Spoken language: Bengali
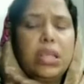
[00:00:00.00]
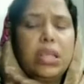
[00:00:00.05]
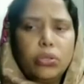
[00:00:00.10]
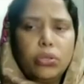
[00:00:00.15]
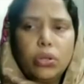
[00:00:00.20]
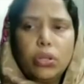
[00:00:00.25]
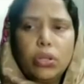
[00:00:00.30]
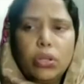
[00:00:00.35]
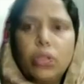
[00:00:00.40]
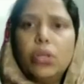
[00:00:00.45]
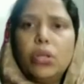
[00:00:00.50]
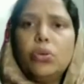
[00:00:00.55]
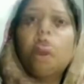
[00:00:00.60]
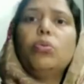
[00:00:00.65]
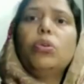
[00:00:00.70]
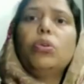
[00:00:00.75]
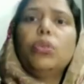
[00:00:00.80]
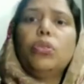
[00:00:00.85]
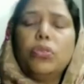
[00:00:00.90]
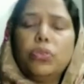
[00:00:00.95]
আমি নিজে তদারকি
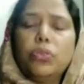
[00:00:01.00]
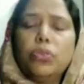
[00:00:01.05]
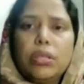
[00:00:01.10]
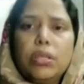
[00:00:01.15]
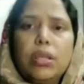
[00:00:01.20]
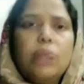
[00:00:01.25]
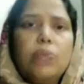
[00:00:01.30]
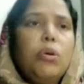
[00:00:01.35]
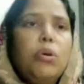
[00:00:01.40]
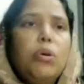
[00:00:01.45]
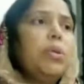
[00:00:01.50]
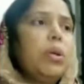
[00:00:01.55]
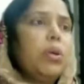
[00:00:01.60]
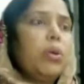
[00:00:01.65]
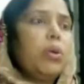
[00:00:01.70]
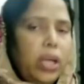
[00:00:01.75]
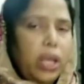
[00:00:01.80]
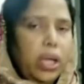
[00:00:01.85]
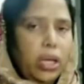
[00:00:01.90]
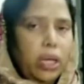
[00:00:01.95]
করব তদন্তে যাব আমি
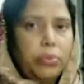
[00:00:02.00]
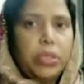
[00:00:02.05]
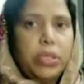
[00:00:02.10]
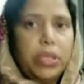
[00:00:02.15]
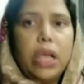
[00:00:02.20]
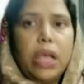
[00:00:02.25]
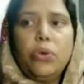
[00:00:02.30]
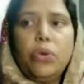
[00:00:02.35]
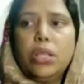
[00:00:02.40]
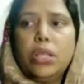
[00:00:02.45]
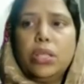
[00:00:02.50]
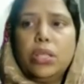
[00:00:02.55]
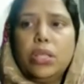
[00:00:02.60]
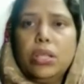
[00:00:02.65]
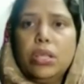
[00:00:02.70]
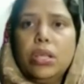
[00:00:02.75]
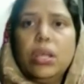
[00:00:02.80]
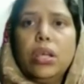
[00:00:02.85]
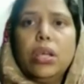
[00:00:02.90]
ওখানকার বিধায়ক আছে